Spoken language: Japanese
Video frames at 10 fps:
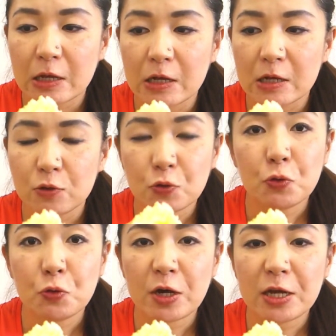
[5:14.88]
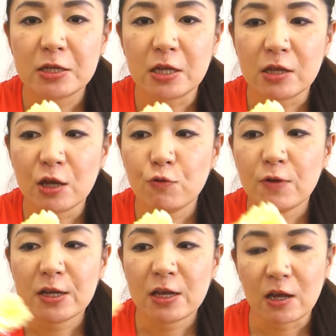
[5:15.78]
両方入ってて
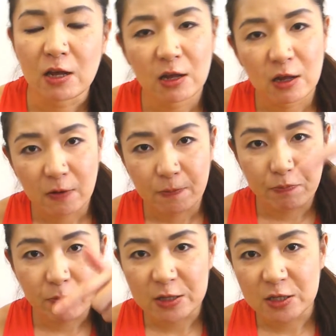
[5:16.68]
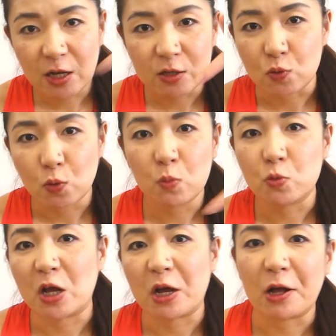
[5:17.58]
上に抹茶味の
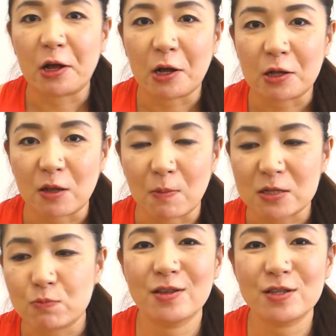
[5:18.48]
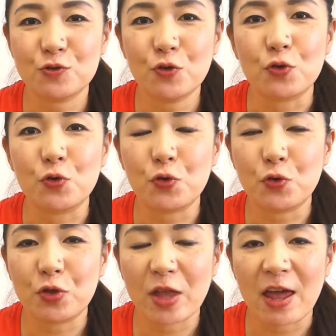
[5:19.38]
モンブランがかかってますすごい濃
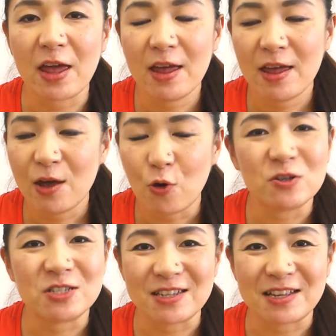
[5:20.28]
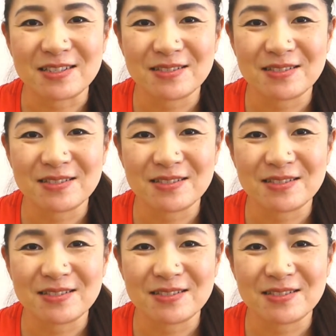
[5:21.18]
厚で美味しいです